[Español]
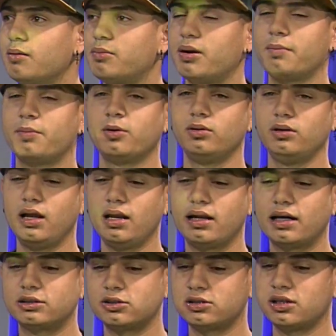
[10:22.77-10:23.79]
Por ejemplo, el
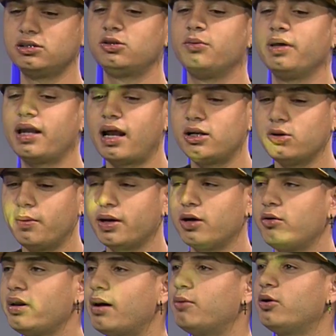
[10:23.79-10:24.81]
caso se hizo viral, yo vengo
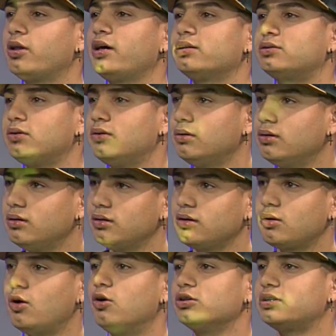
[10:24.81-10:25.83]
y hablo de eso,
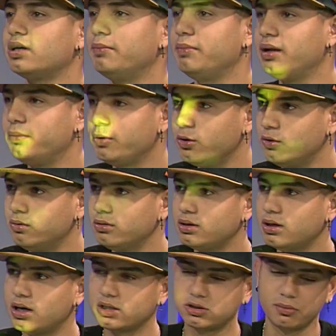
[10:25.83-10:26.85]
cojo 100 mil views,
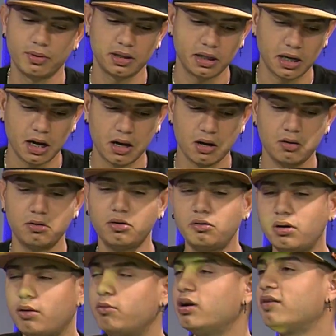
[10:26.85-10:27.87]
eso me deja
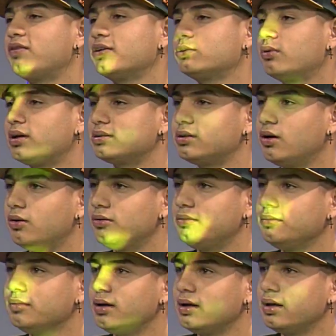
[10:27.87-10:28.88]
una buena facturación.
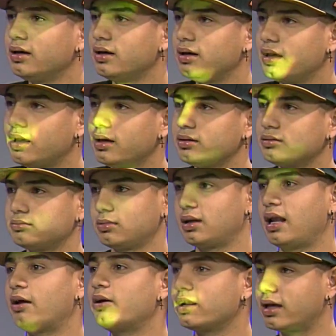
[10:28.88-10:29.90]
¿A ti? Eh,
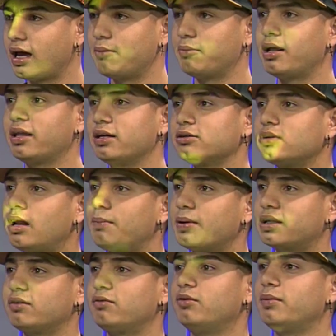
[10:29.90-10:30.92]
claro, el que habla de eso en la
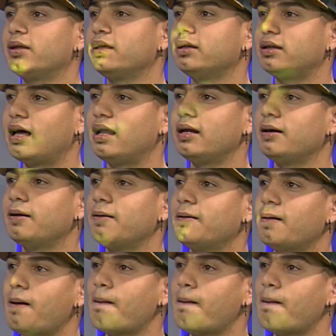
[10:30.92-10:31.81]
plataforma digital. Ah, no me diga.